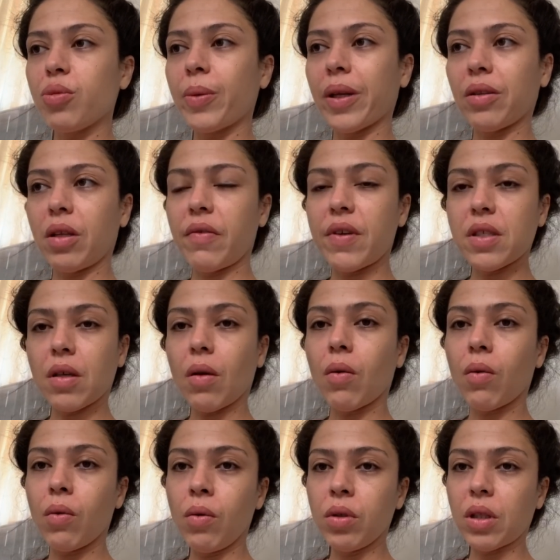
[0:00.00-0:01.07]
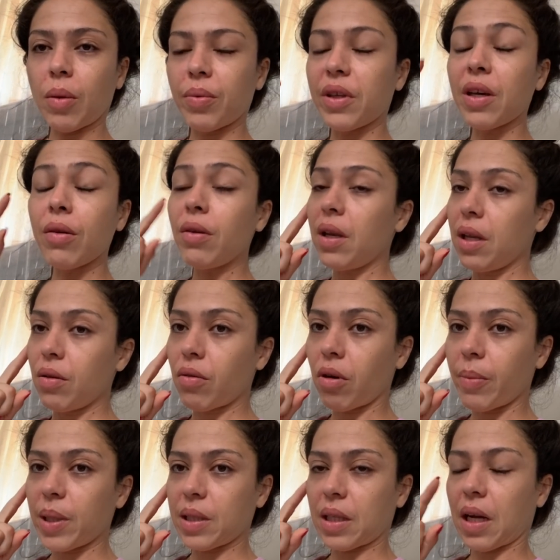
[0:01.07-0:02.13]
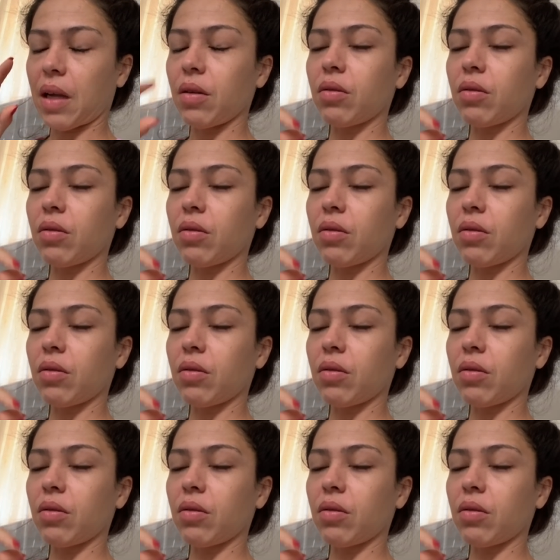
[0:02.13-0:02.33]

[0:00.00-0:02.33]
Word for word: porque toda vez que eu curto é porque eu li o comentário.